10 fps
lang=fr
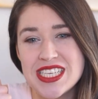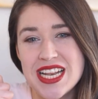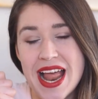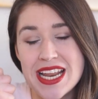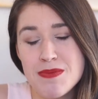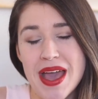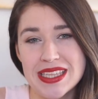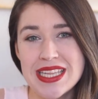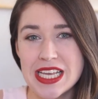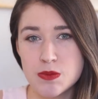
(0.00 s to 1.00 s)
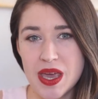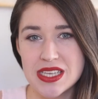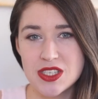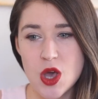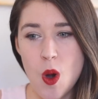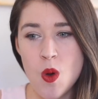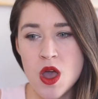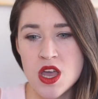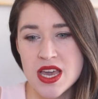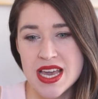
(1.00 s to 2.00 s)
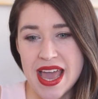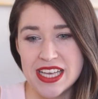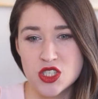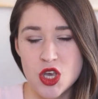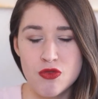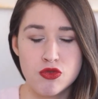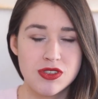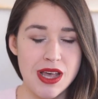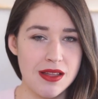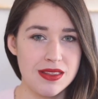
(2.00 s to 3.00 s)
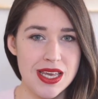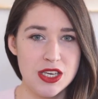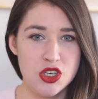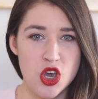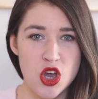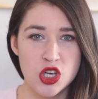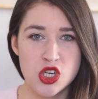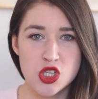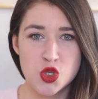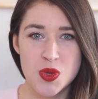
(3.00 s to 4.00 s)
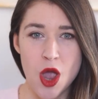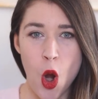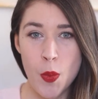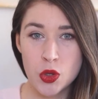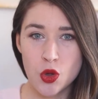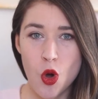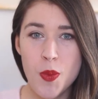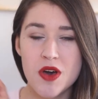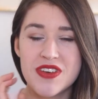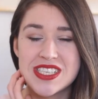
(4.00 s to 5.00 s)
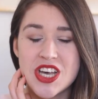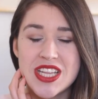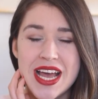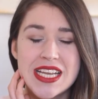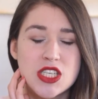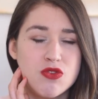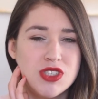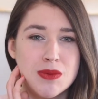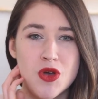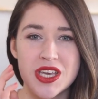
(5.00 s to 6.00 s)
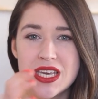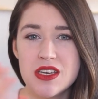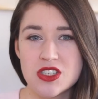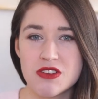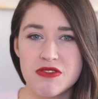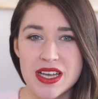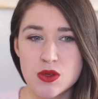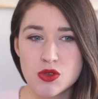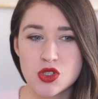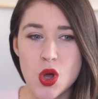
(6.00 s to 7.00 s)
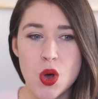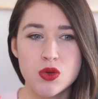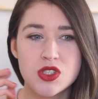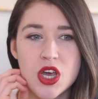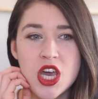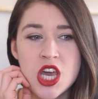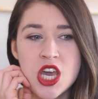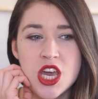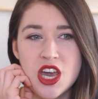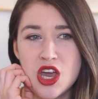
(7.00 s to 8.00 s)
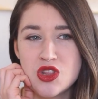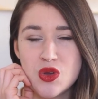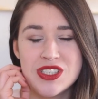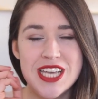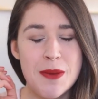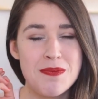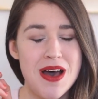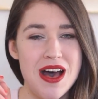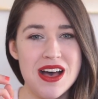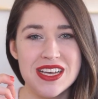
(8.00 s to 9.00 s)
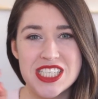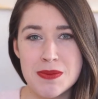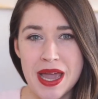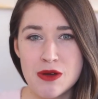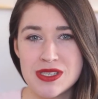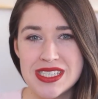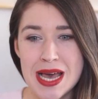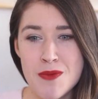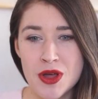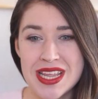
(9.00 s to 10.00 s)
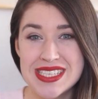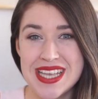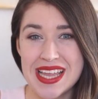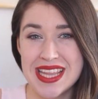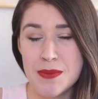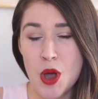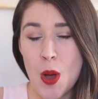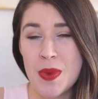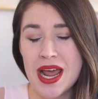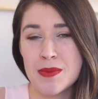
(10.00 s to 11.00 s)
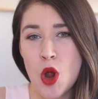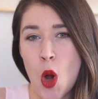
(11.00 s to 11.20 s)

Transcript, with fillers: la liberté d'expression, est-ce que vous sentez que je suis un peu trop professionnelle? Est-ce que vous aimeriez que je fasse autre chose? Euh, deuxièmement, j'aimerais aussi aborder certains problèmes